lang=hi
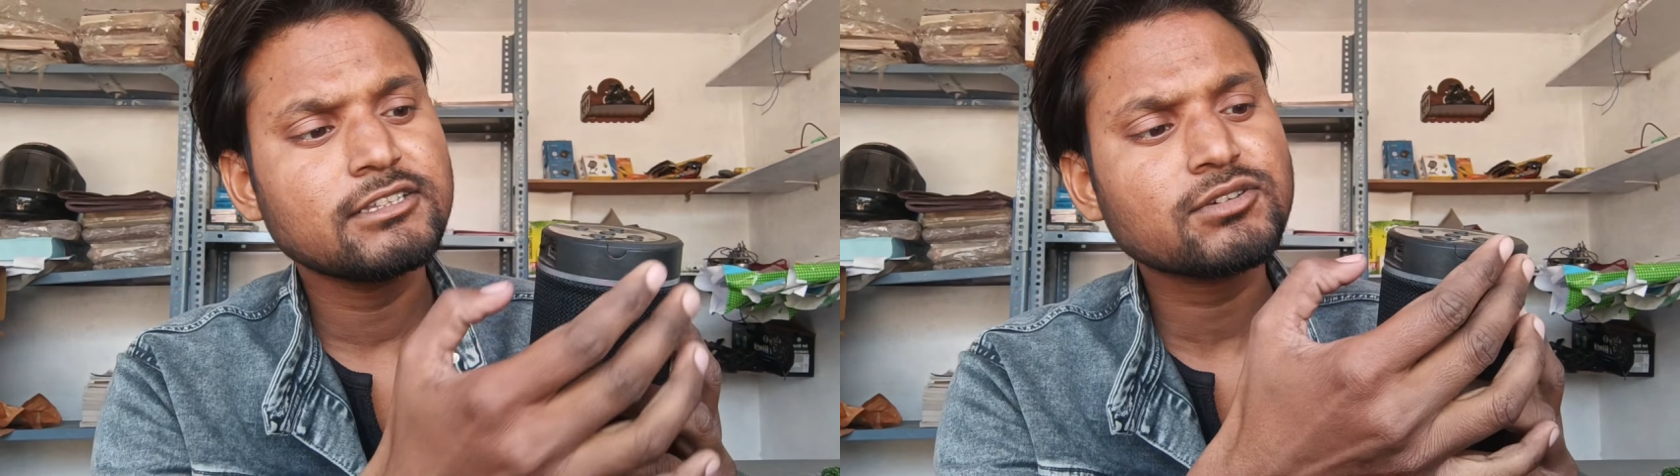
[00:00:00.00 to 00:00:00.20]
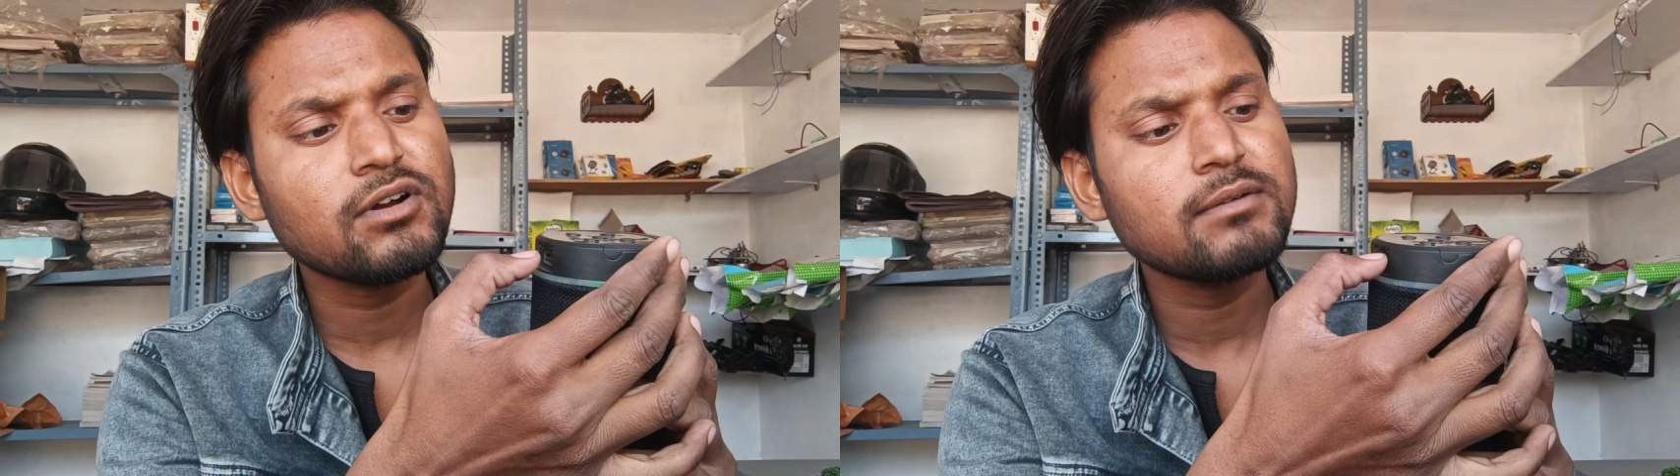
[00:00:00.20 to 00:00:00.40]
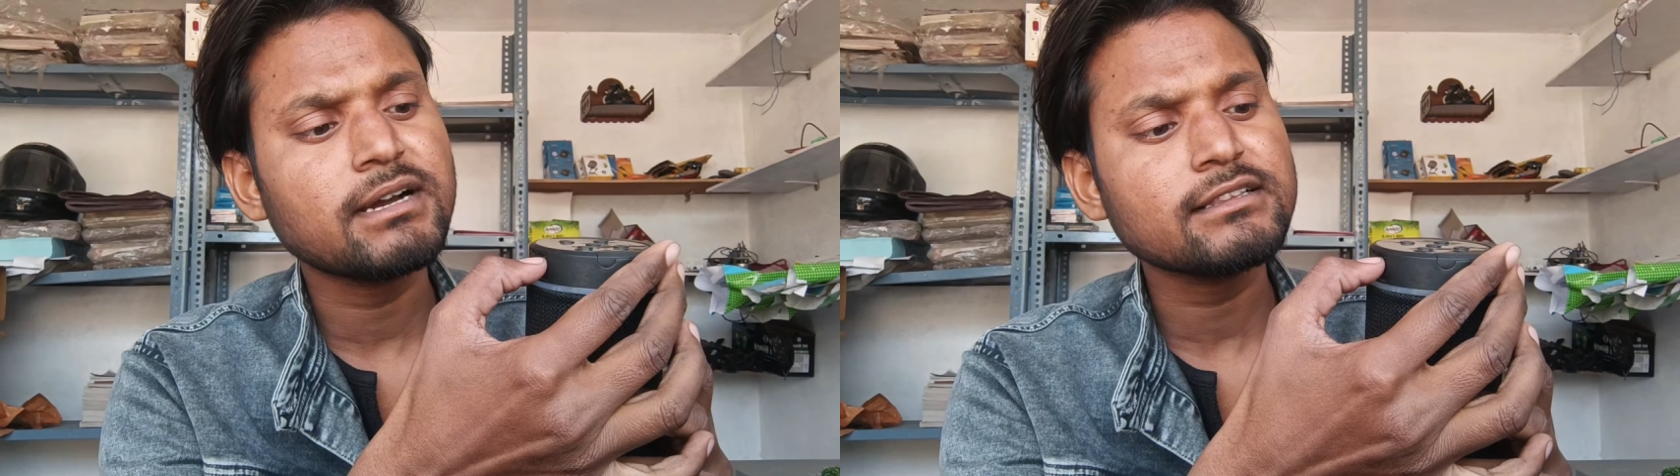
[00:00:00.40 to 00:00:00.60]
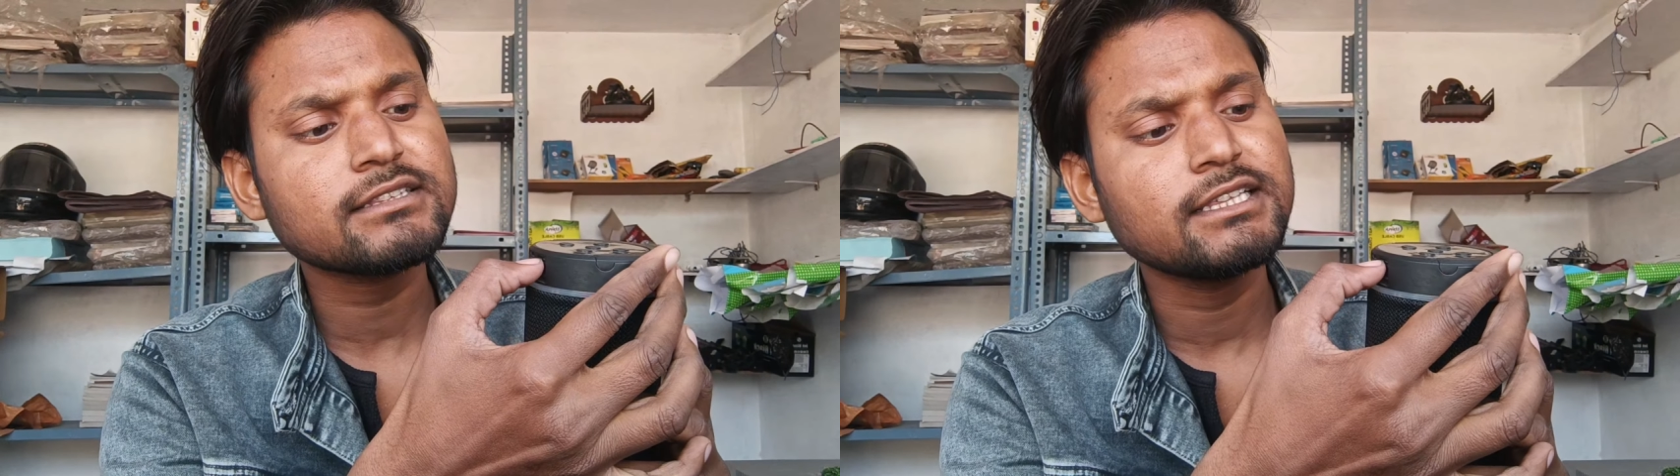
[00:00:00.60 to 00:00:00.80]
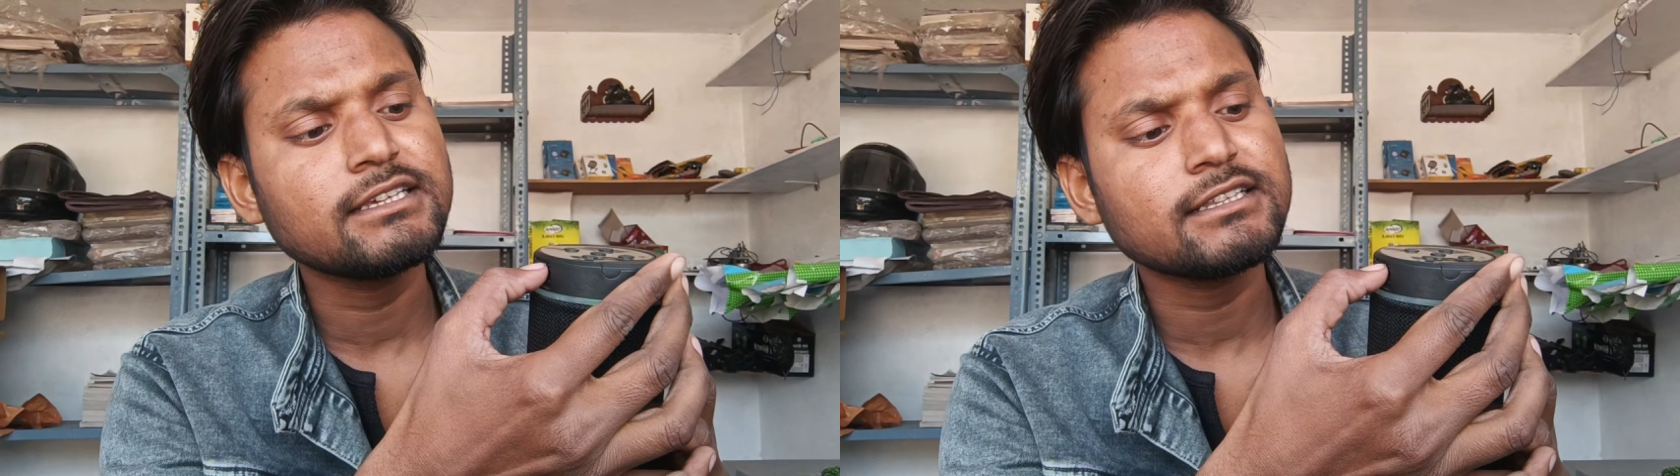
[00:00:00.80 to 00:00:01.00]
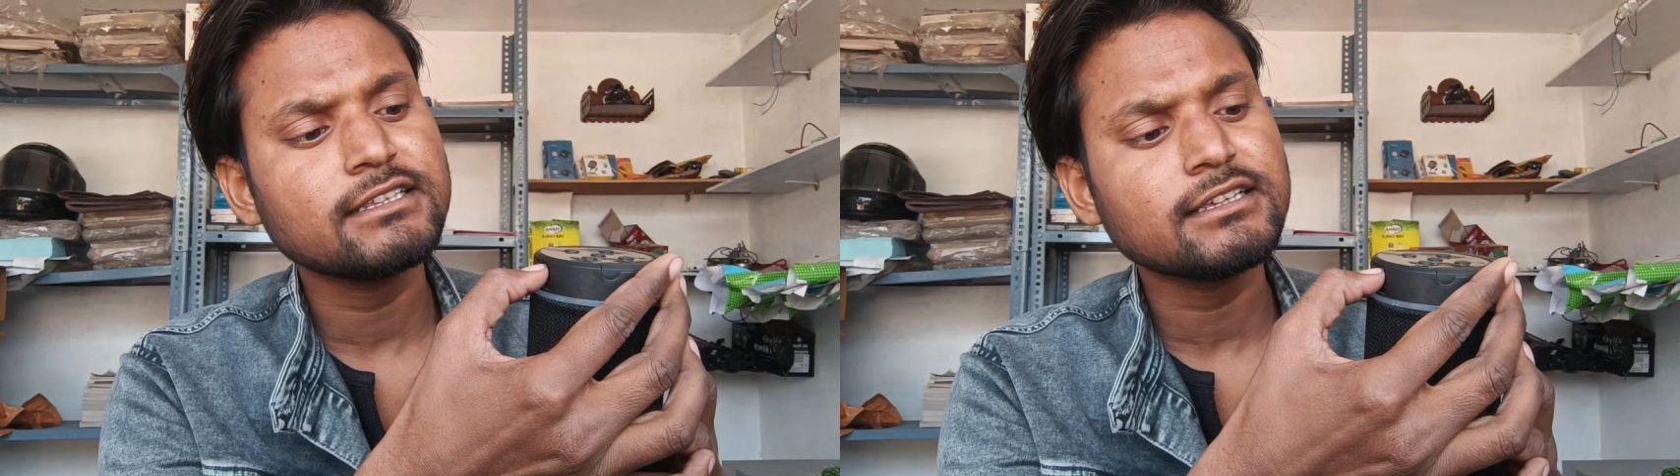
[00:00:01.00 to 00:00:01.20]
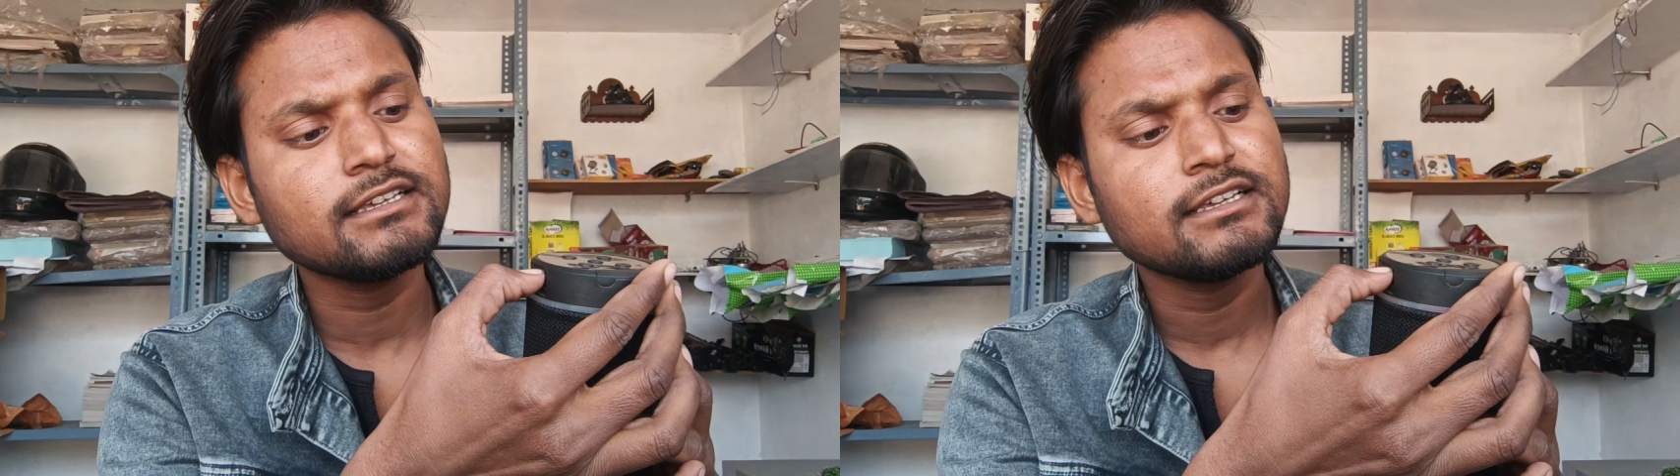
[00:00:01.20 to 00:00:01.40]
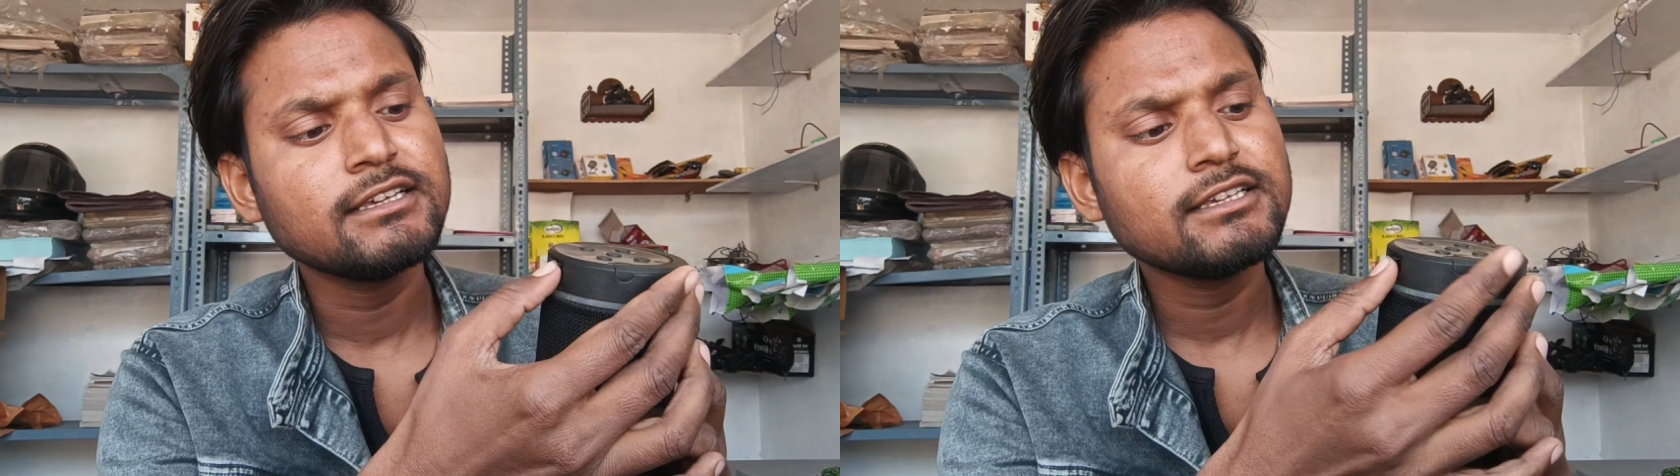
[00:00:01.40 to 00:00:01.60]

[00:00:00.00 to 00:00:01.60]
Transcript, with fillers: इसको हम आज सही करेंगे